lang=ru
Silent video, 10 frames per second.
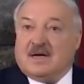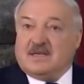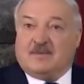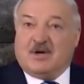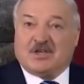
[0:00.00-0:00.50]

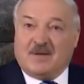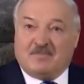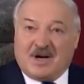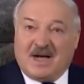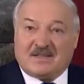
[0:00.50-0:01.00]

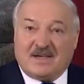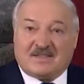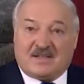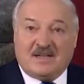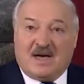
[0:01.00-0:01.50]
Азербайджан богатая
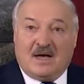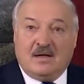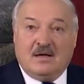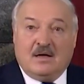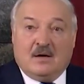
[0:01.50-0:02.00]
страна.
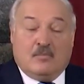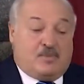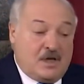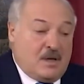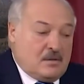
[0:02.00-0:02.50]

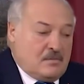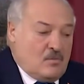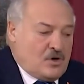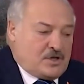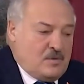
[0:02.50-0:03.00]
Было
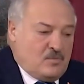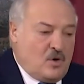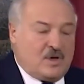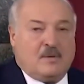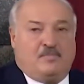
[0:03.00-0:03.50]
очень
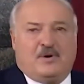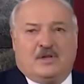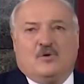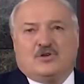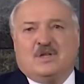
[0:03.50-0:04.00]
много
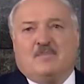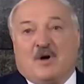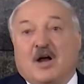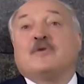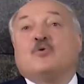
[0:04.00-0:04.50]
предложено
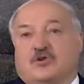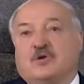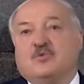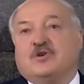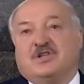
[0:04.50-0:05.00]

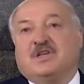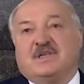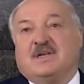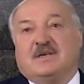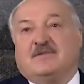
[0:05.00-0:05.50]
по-хорошему
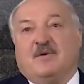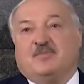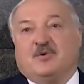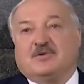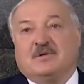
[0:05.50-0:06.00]
решить этот
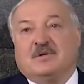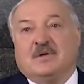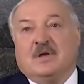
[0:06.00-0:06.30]
вопрос.